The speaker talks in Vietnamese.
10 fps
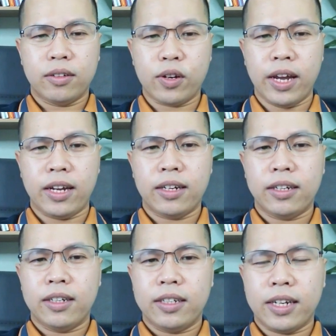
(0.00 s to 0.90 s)
Ok
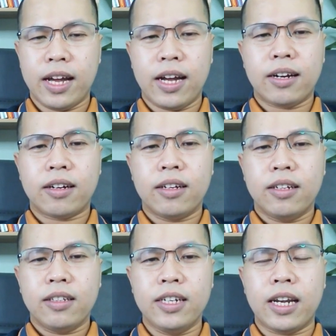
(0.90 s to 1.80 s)
nhá.
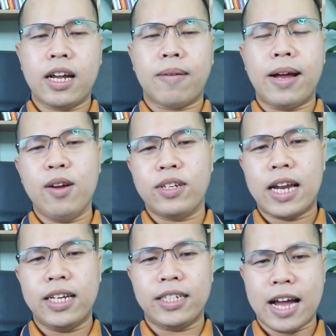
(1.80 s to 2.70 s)
Thứ nhất là các bạn điều
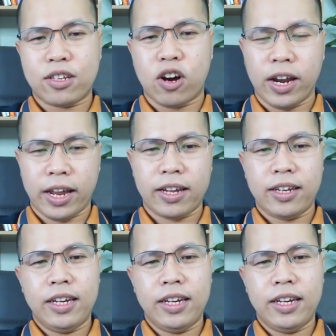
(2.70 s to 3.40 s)
tra định giá giỏi này,